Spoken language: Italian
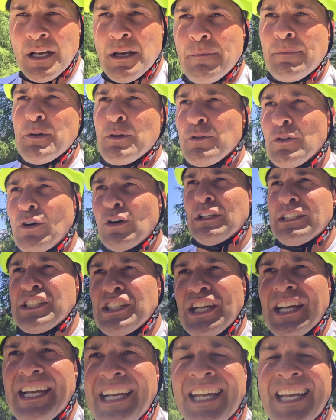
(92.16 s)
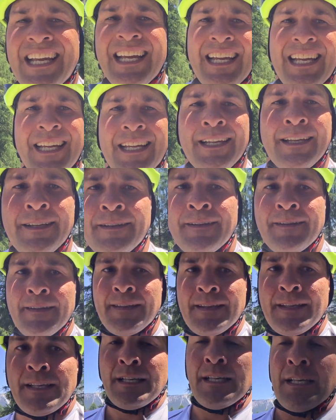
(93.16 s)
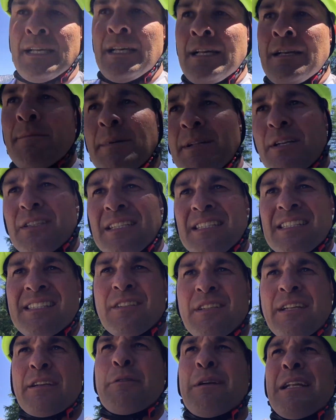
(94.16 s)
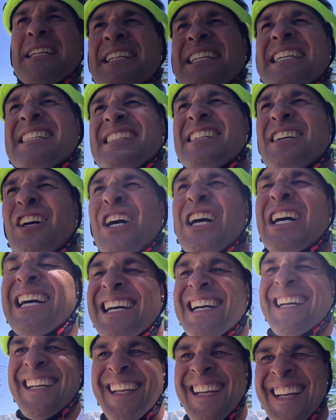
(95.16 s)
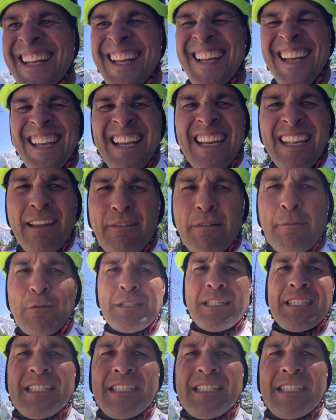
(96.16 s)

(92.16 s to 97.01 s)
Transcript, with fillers: più dolce però attenzione qui all'inizio la famosa